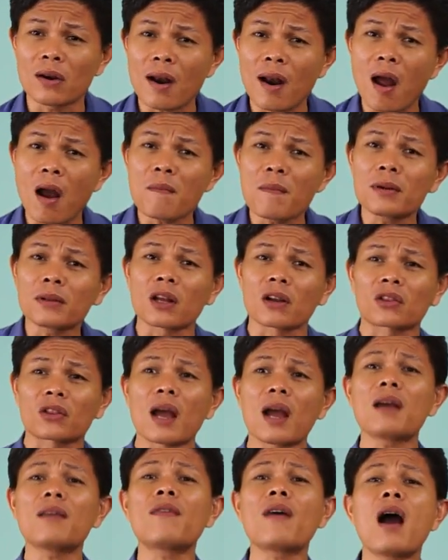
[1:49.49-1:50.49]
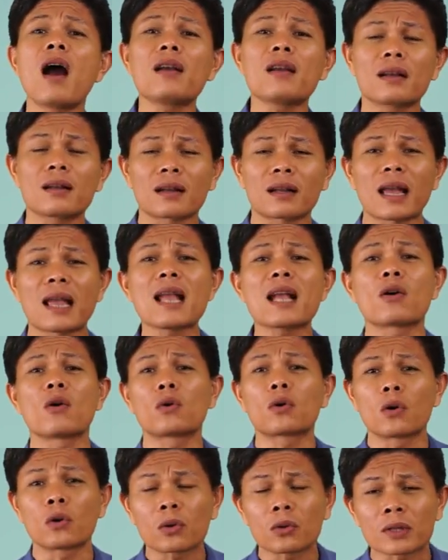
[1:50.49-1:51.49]
Nó mới thực tế với cái
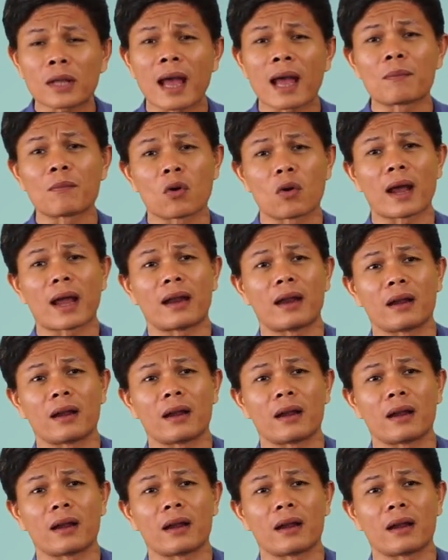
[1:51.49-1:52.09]
của ta. Một